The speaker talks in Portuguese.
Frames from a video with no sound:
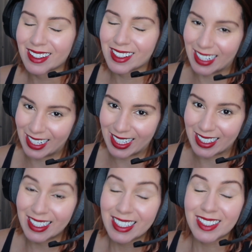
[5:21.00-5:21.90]

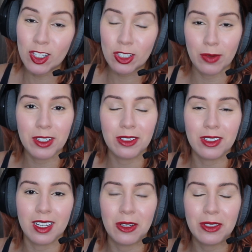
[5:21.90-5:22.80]
Galera, se inscreva aqui
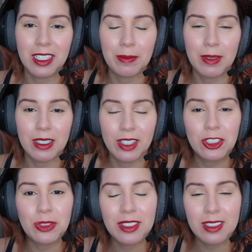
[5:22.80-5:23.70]
no canal Kinemando,
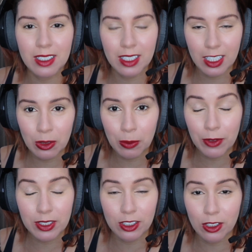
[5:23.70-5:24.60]
ativa o sininho
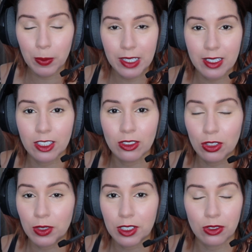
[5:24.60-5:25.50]
para vocês não perderem as
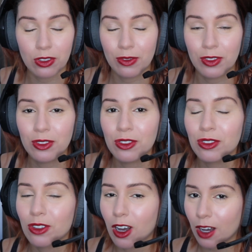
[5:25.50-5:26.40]
notificações de
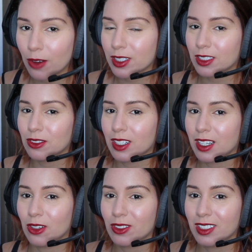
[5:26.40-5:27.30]
vídeos novos aqui no
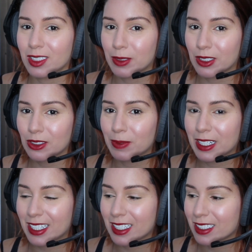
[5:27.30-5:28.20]
canal Kinemando,
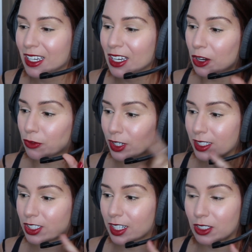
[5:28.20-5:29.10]
beleza? Vou
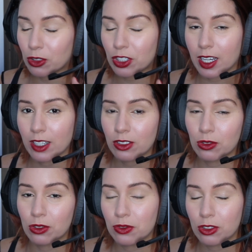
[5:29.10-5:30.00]
deixar aqui os cards
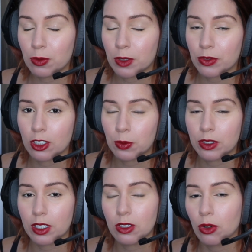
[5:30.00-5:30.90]
dos vídeos para vocês
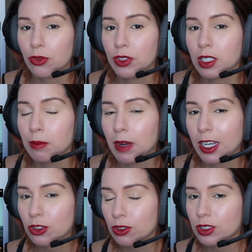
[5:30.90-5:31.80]
poderem conferir
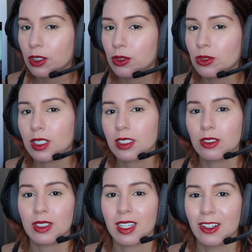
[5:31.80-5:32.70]
mais conteúdos
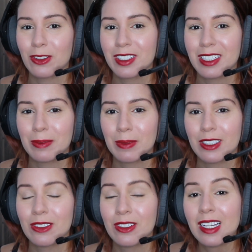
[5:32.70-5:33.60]
aqui do canal
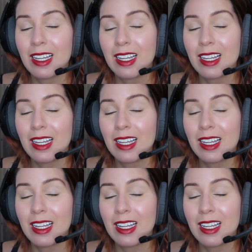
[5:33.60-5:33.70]
Kinemando.